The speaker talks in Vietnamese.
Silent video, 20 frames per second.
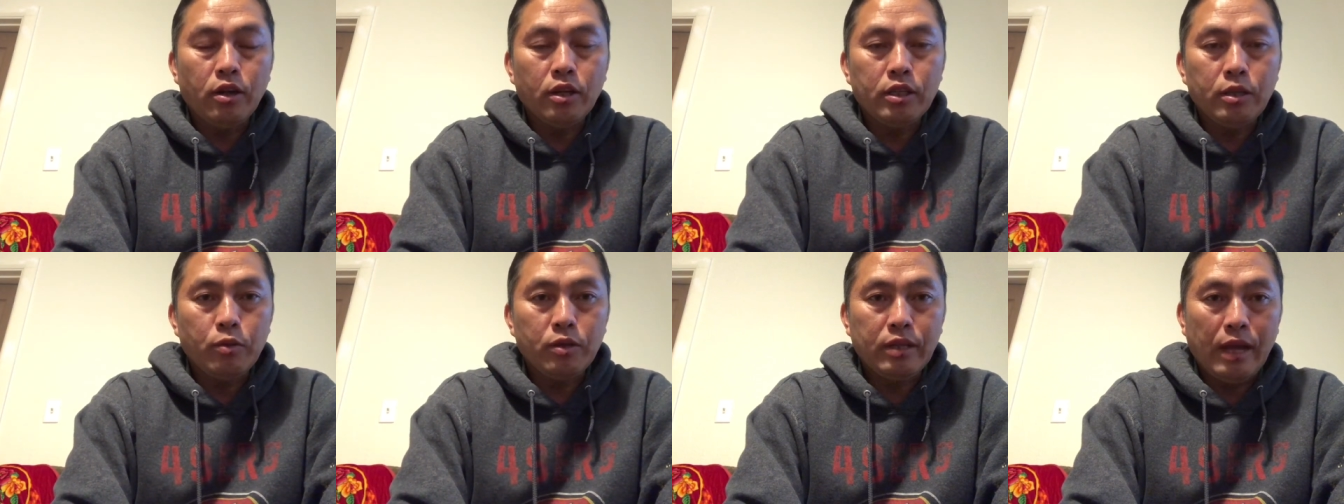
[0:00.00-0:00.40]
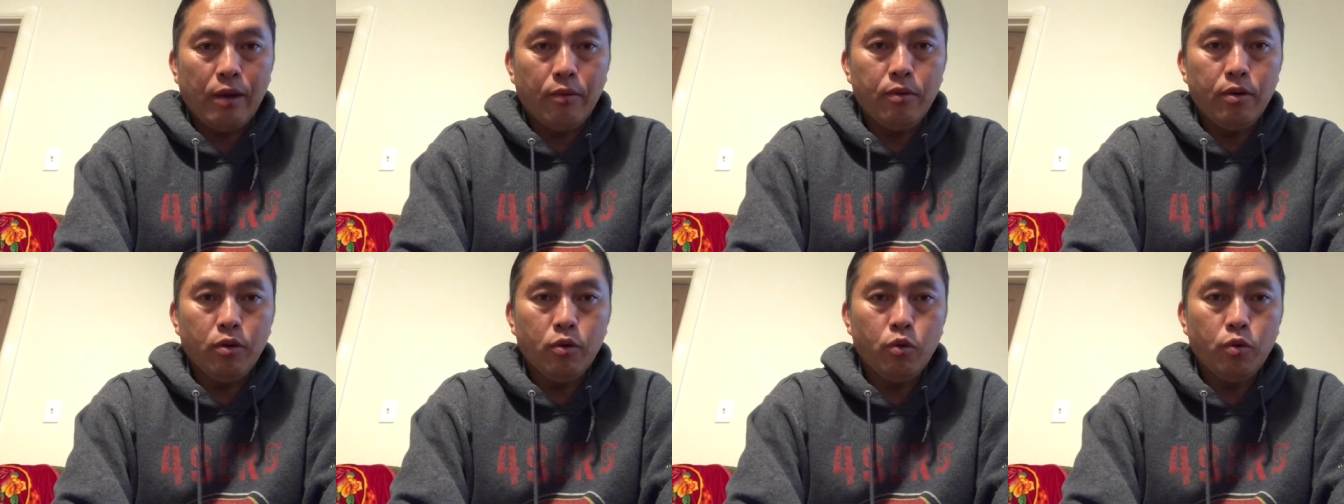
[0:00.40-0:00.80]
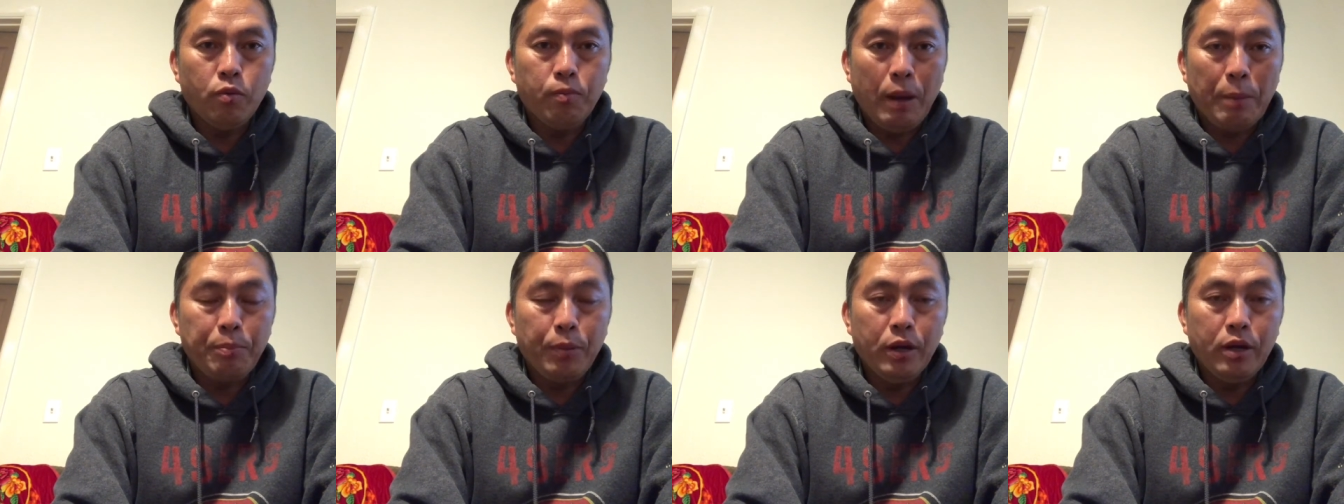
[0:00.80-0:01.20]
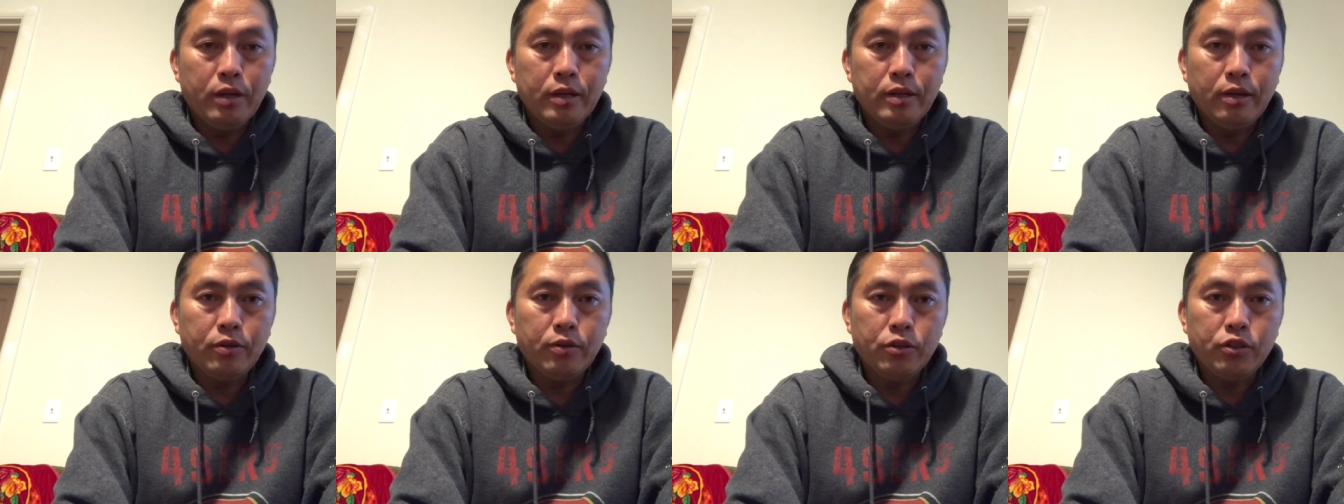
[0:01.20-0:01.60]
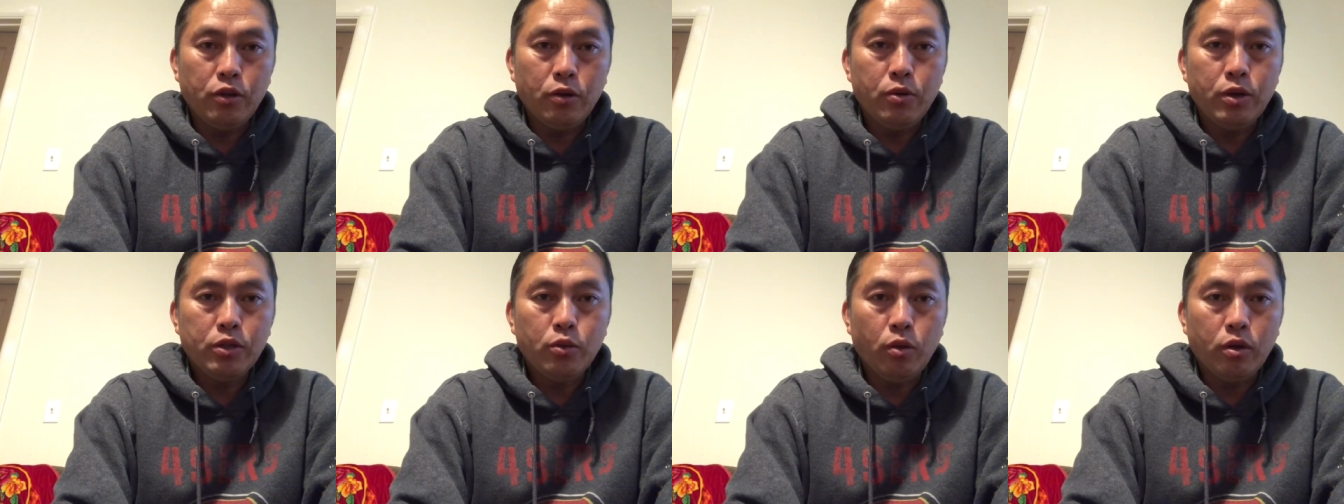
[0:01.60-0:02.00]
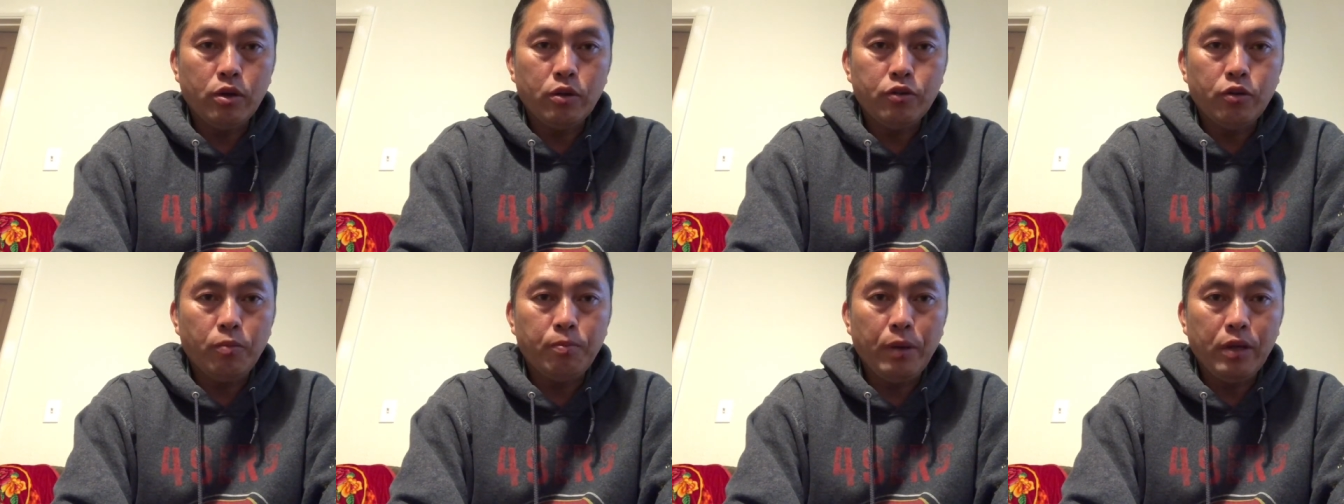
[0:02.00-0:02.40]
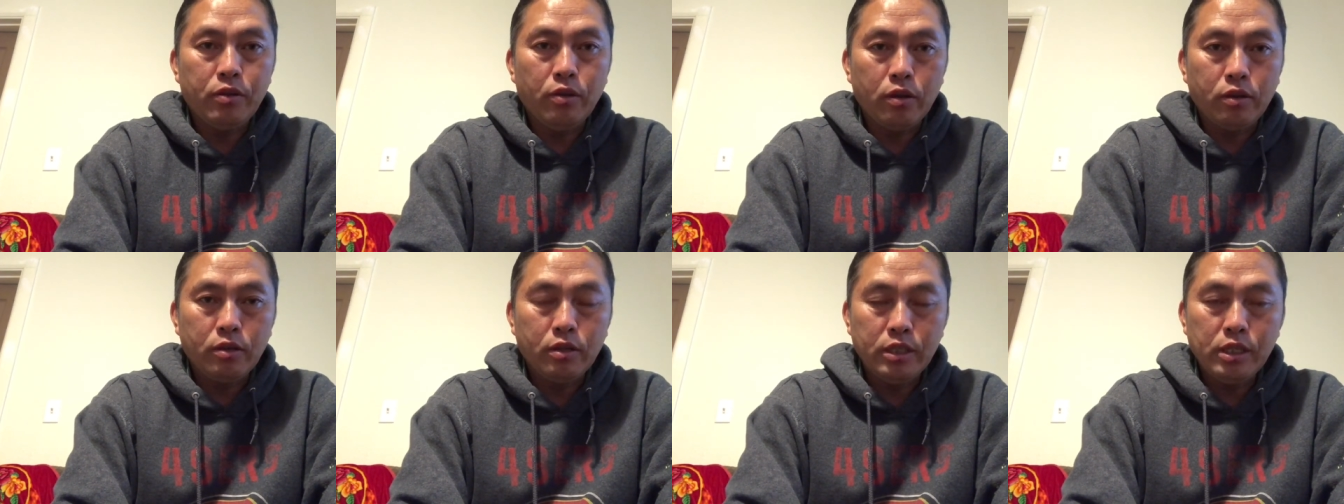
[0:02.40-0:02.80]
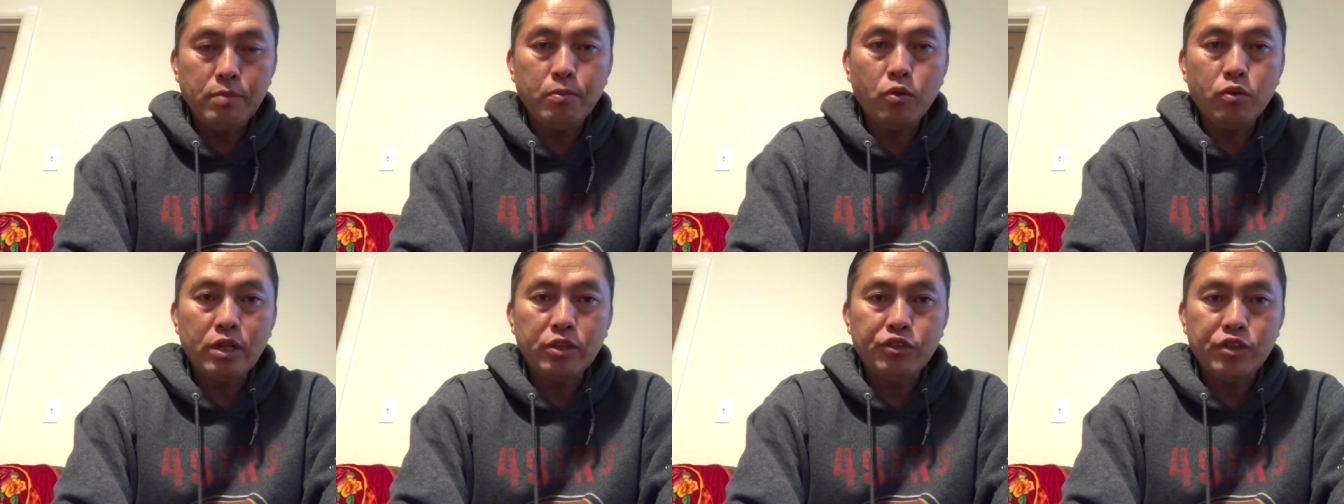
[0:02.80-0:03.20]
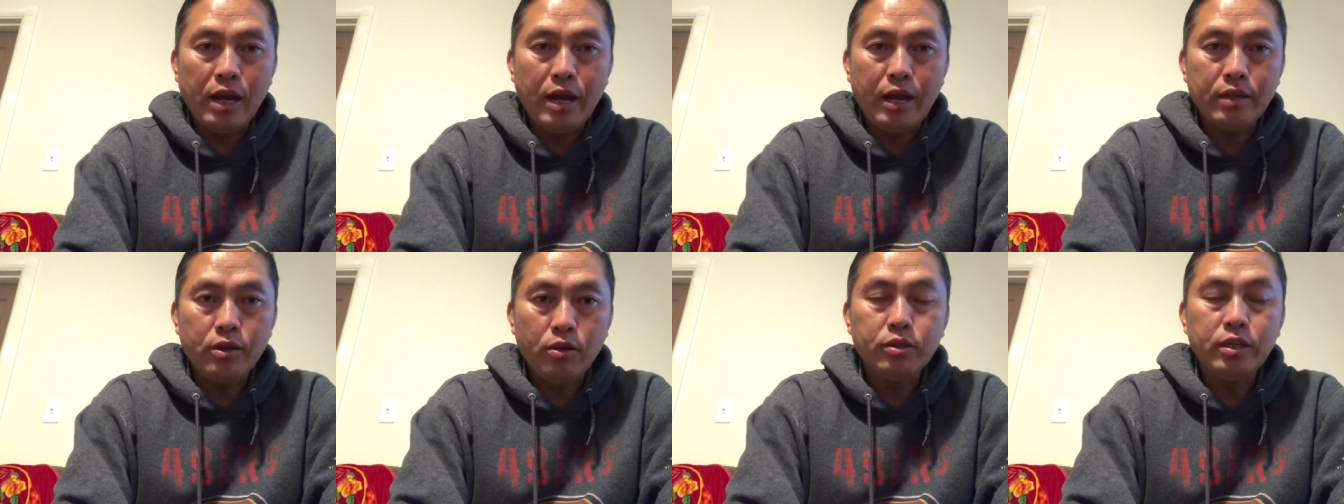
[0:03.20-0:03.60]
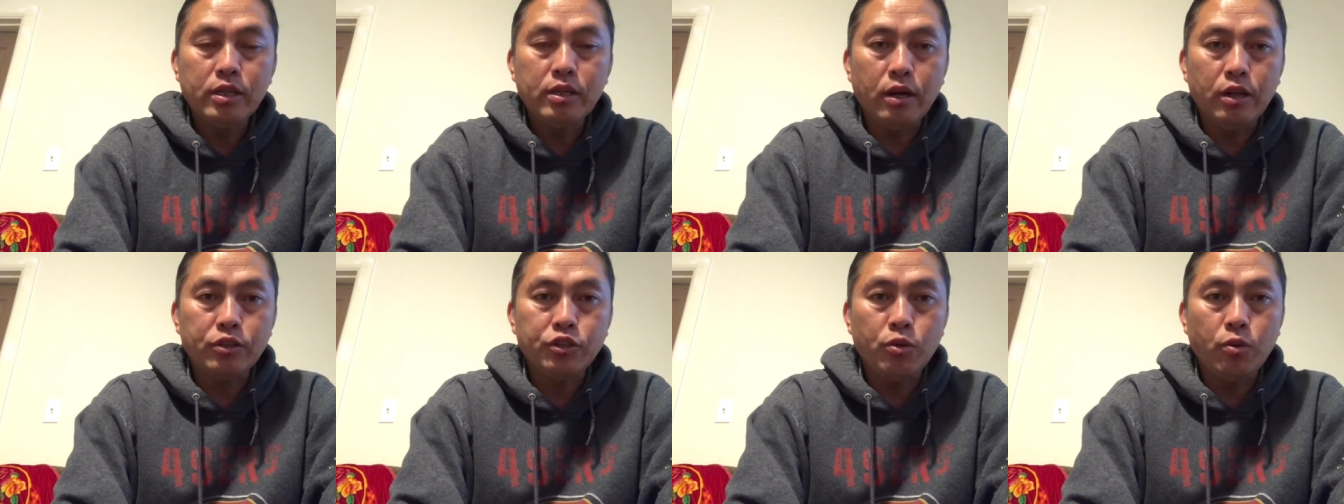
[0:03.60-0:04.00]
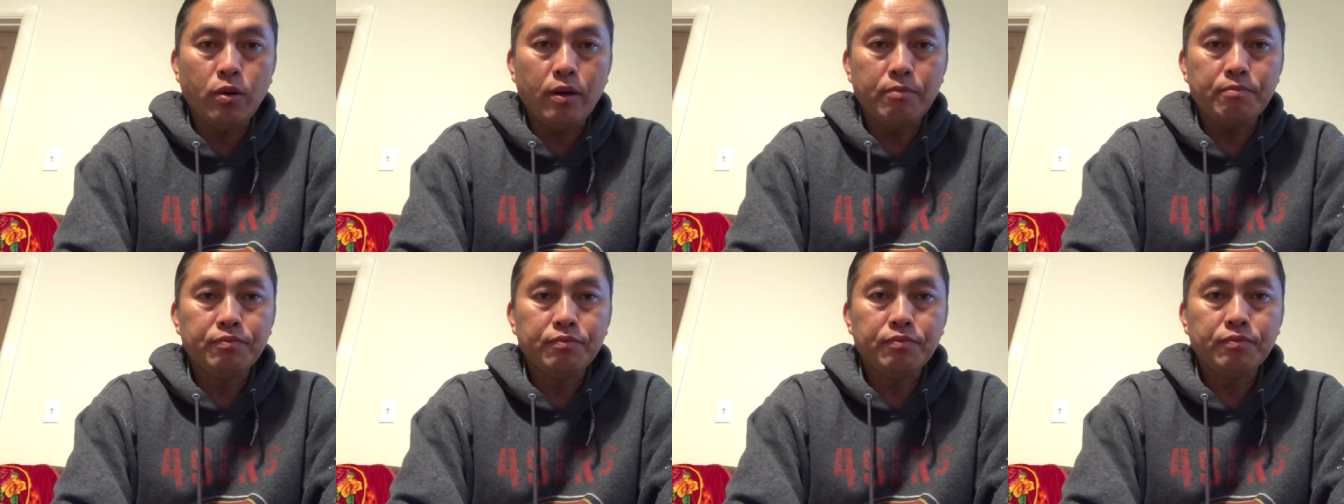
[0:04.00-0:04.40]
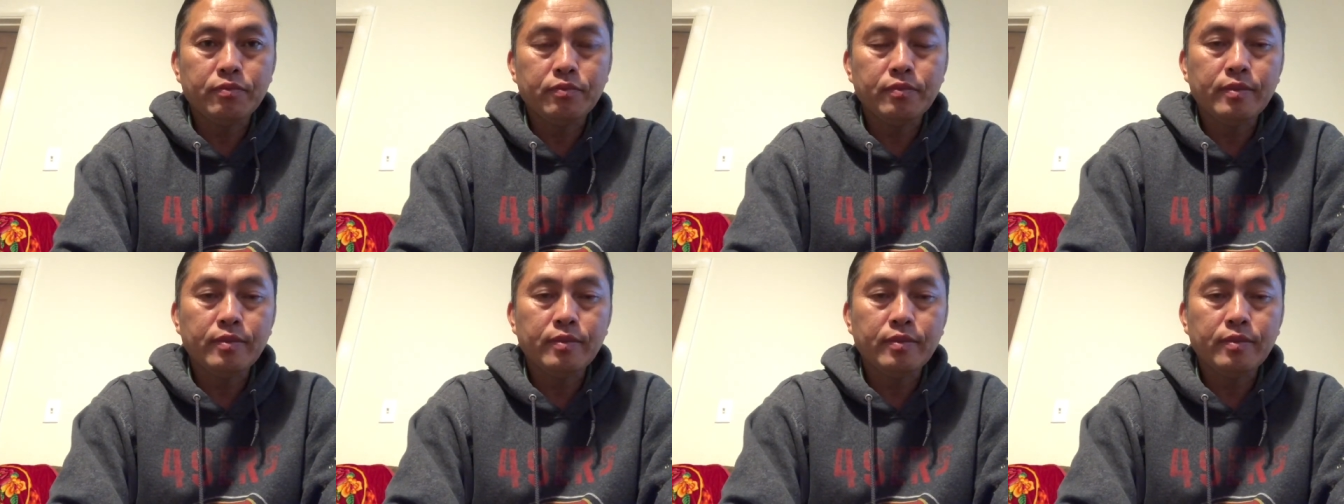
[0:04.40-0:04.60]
cho nó chỉ mất thả vào lù bắp bờ lên nó đồ số hết chua nó đồ phê cho cái tiền mong năng trà nhá họ thích cho là chùa